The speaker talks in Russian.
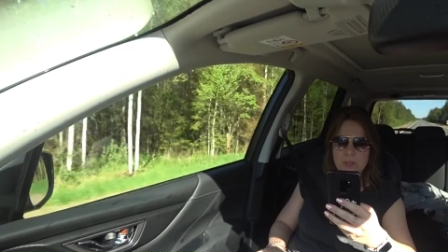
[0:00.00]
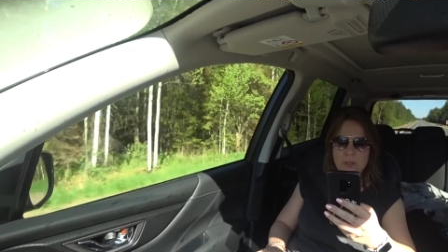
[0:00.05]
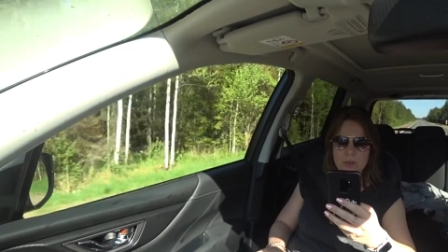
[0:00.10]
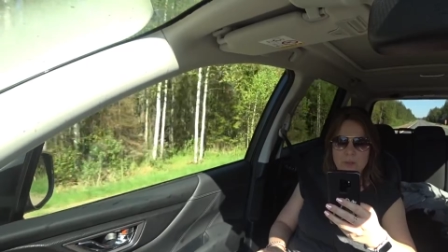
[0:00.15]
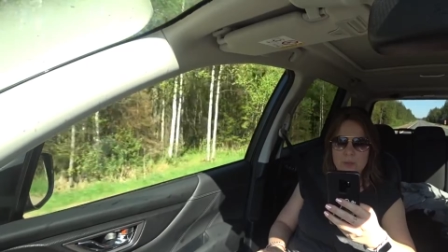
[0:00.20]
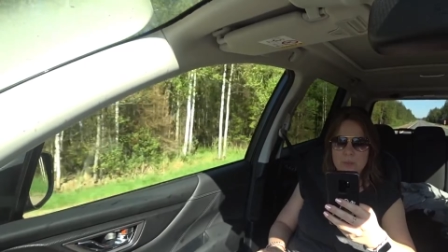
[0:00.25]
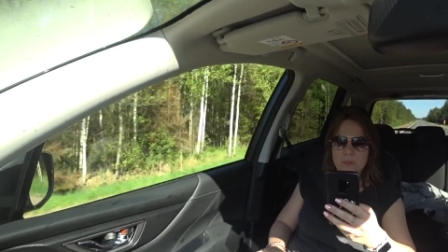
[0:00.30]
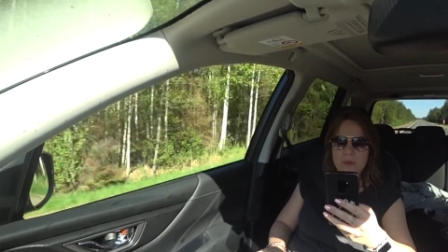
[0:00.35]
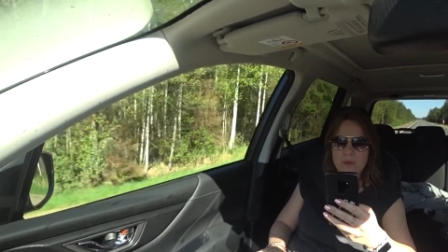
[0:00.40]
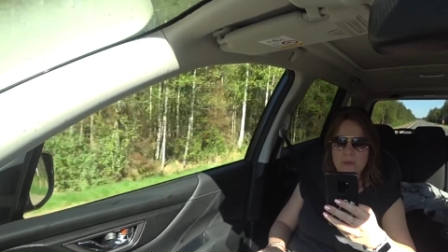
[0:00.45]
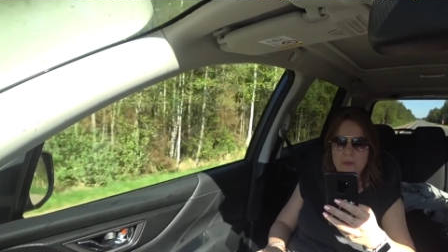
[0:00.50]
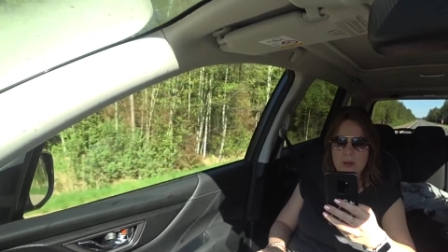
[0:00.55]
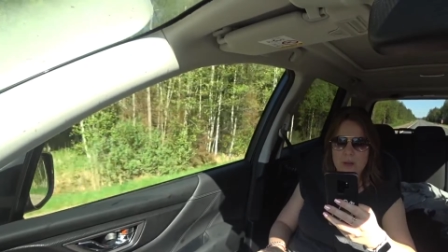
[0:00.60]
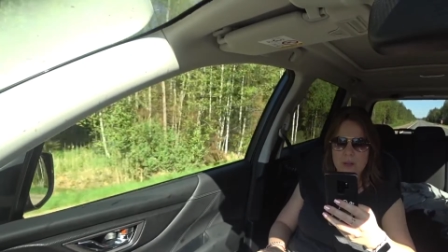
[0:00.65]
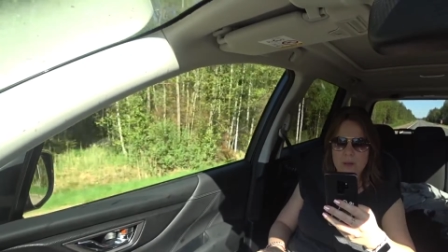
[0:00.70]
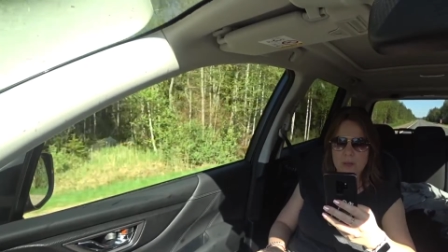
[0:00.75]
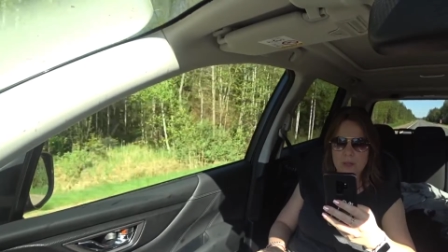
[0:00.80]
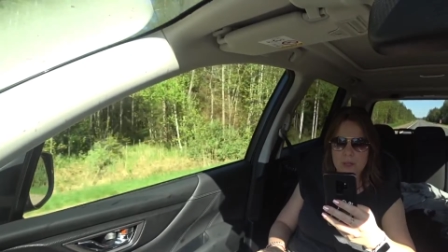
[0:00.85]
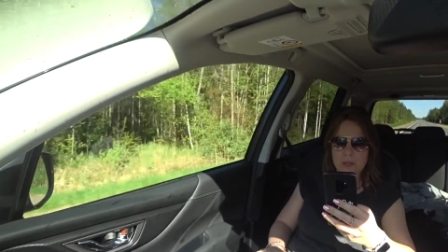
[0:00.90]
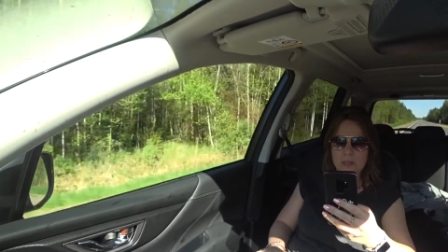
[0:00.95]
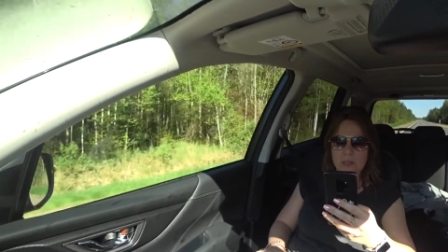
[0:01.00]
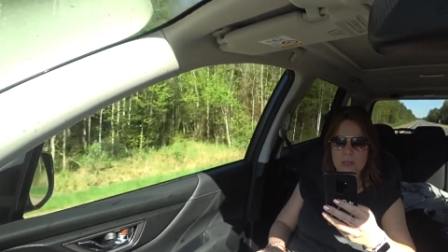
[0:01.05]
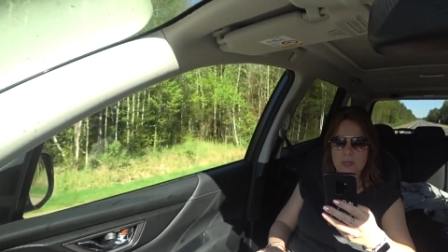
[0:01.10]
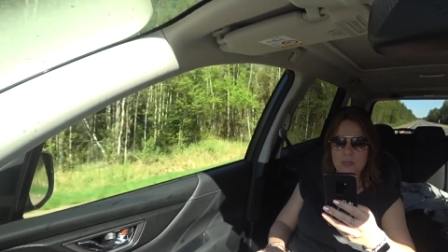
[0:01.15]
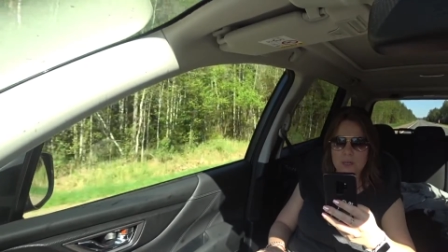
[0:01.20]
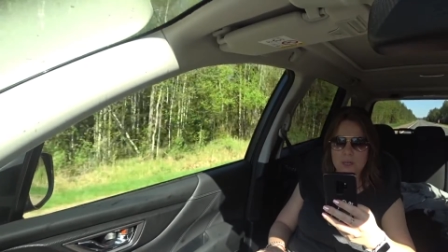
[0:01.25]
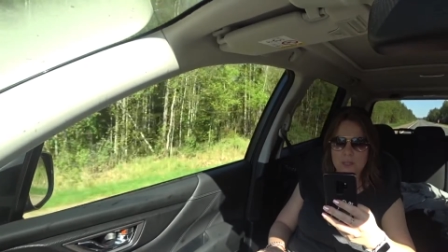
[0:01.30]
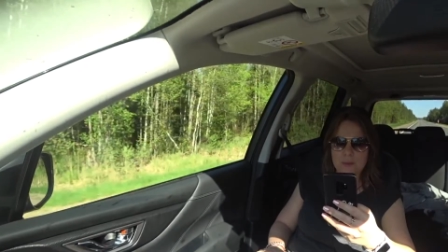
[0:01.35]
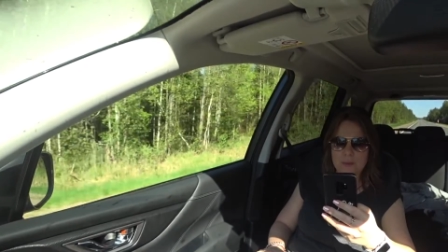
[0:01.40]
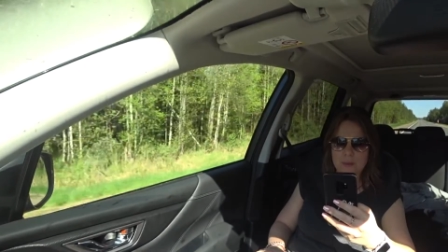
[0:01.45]
Не успеваю иногда
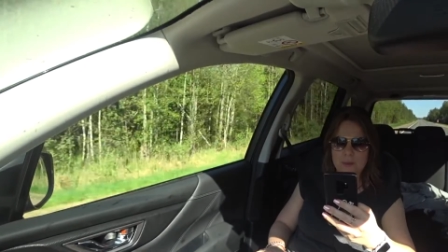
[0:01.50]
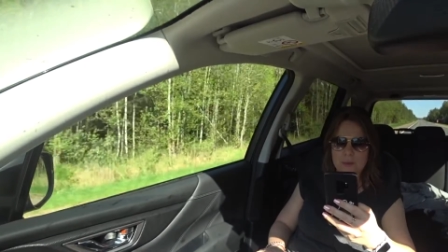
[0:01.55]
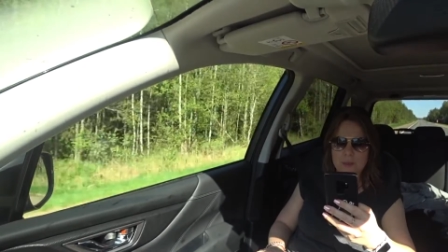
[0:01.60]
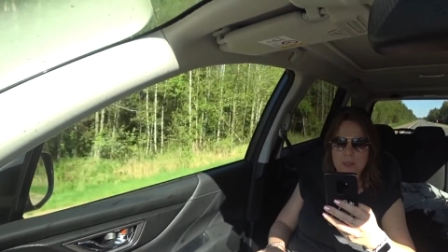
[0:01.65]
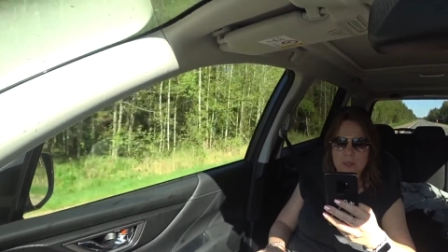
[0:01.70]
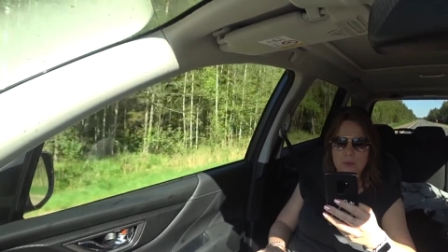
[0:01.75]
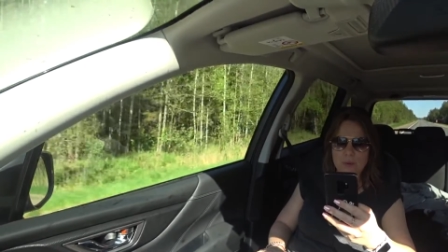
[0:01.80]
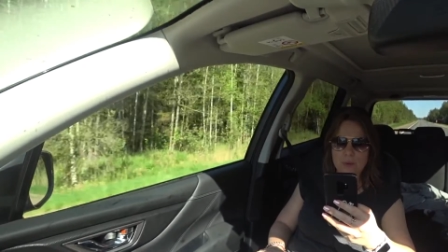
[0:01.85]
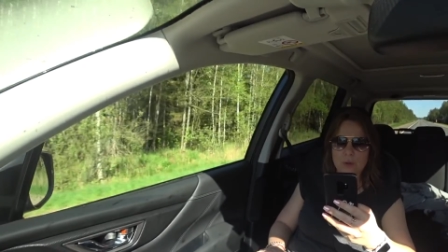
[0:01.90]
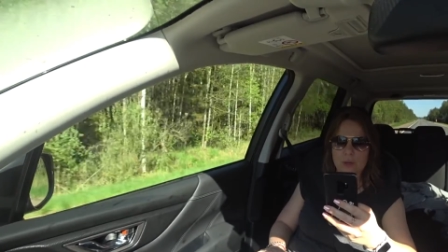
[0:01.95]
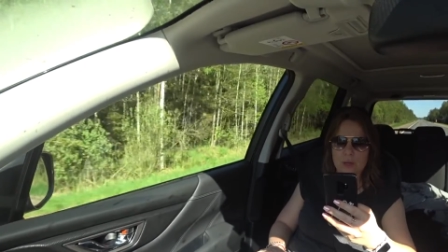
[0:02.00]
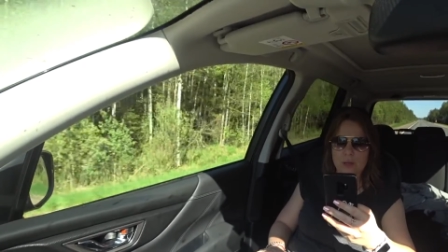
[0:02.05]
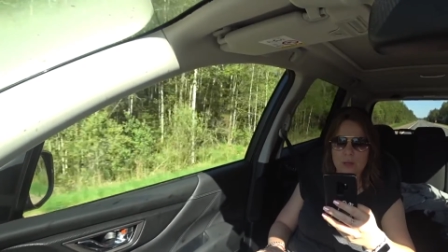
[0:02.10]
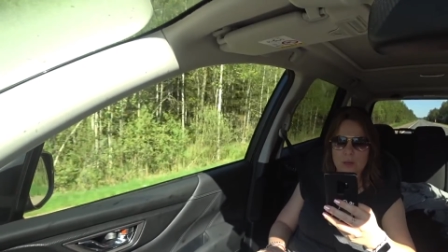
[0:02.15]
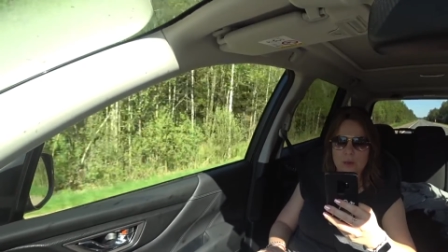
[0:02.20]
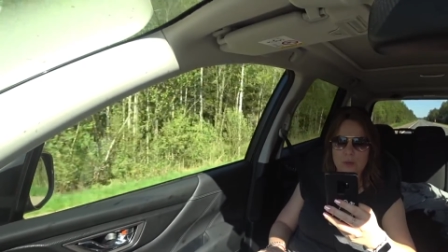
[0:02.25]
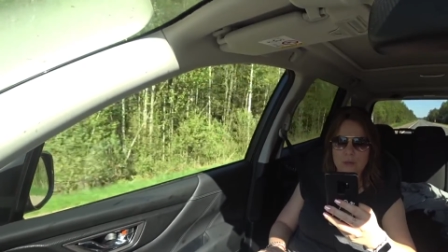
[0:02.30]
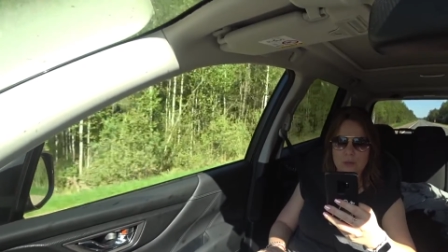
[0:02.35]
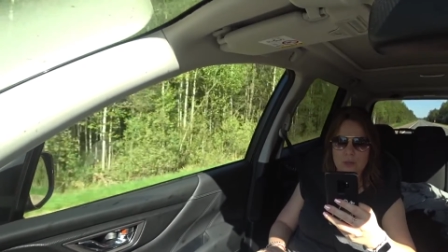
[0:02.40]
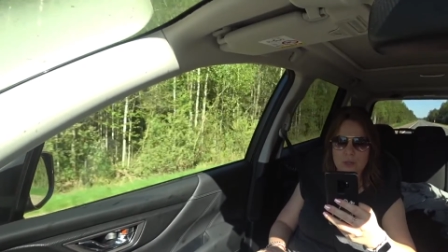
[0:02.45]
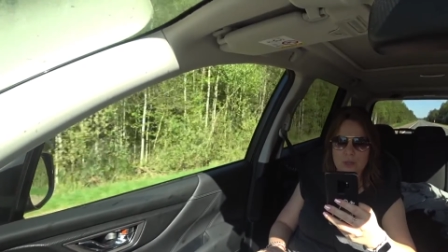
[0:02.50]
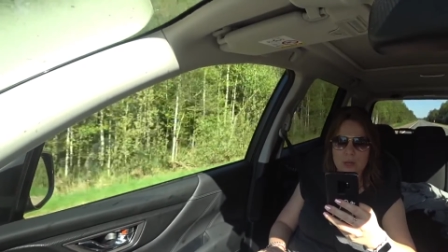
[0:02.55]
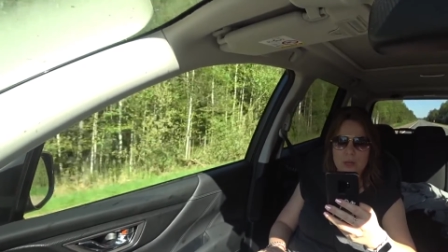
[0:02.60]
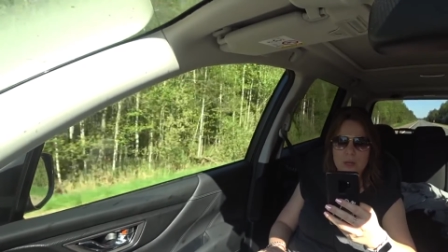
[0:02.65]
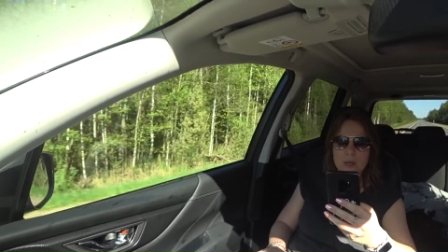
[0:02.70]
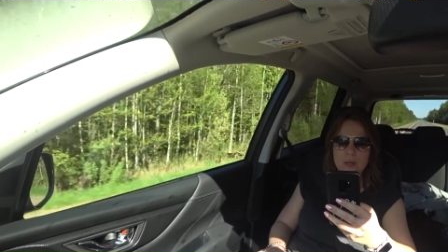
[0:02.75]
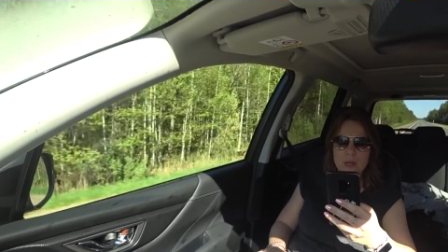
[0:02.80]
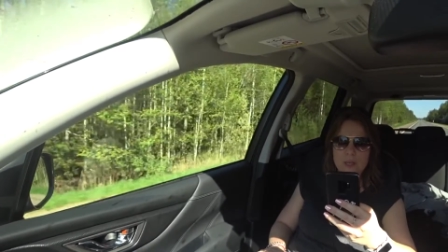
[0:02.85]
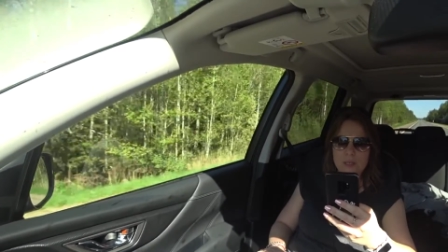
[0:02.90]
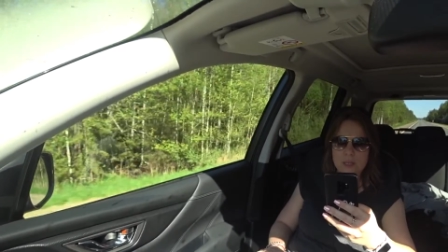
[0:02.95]
раздевать в саду, как она уже
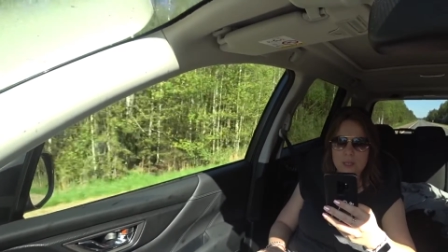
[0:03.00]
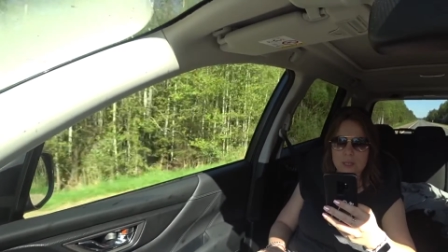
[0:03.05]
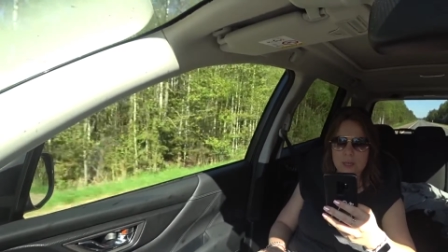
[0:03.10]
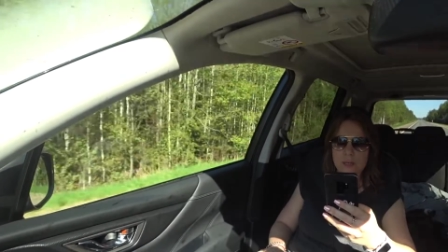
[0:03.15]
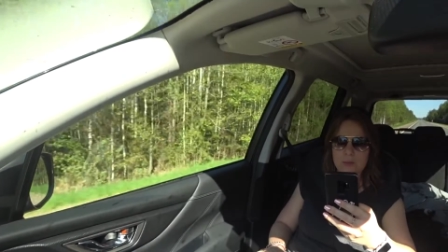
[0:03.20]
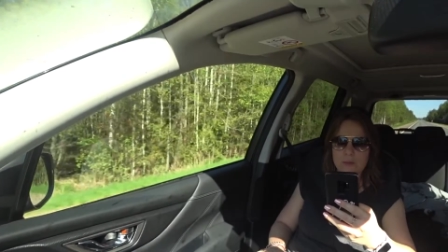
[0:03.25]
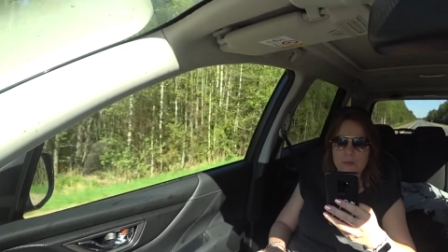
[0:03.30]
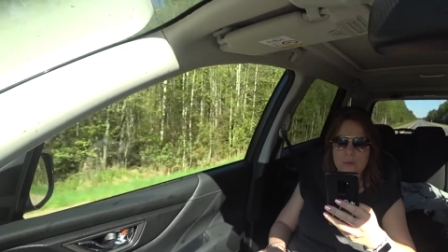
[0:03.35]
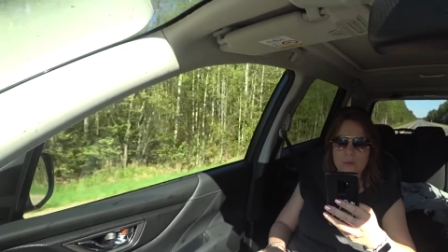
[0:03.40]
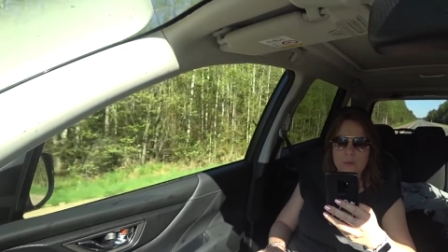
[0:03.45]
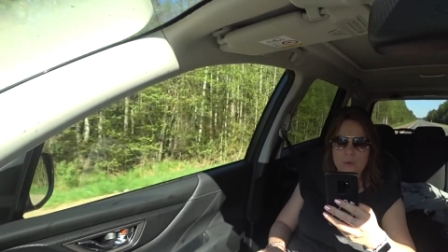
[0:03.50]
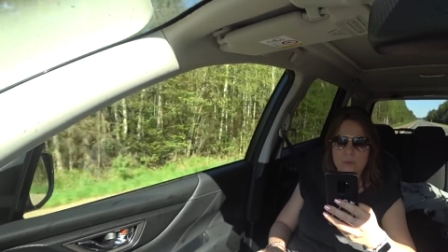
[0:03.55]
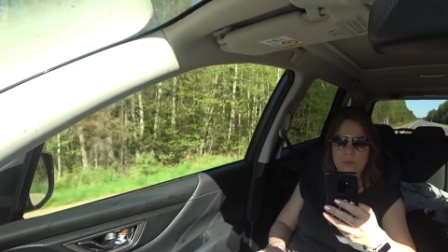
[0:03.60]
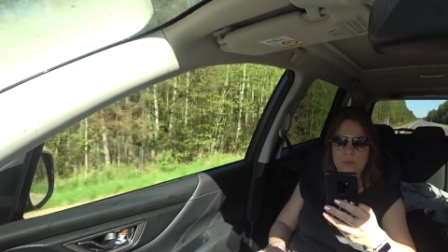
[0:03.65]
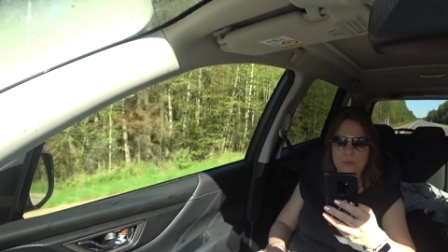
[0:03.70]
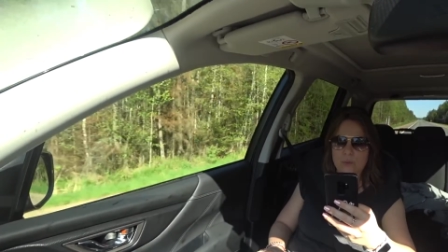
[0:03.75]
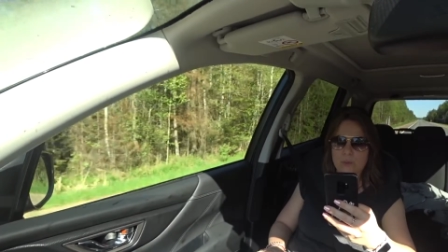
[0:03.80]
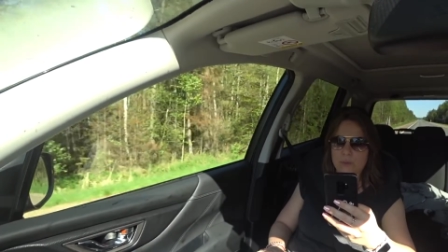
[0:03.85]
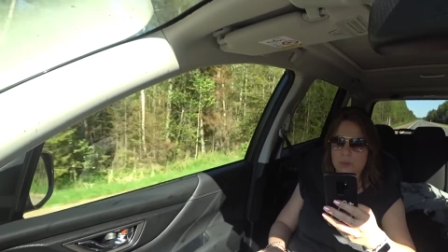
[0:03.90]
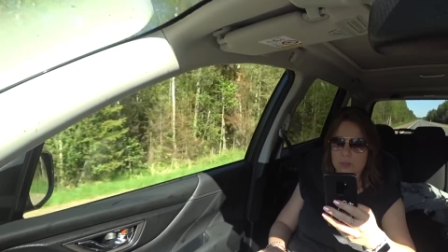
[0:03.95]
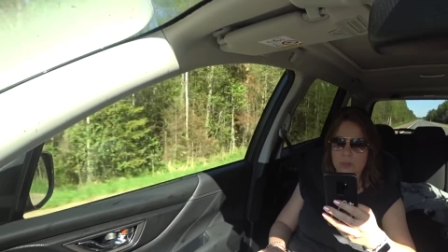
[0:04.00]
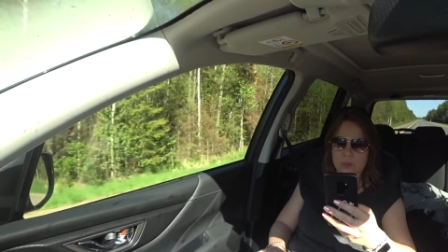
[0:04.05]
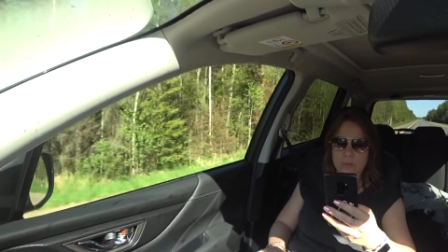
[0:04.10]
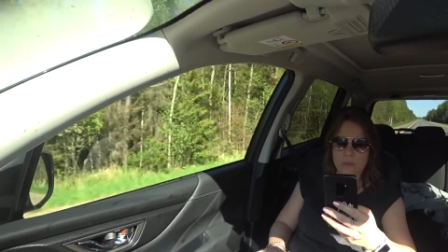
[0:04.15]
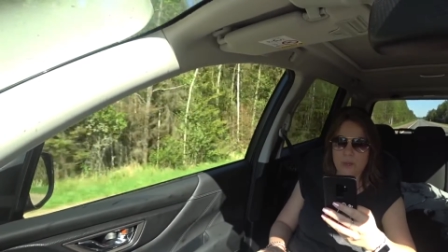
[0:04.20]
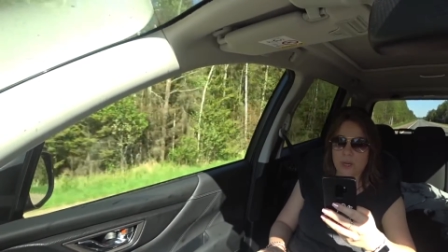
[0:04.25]
заглядывает в группу и бежит.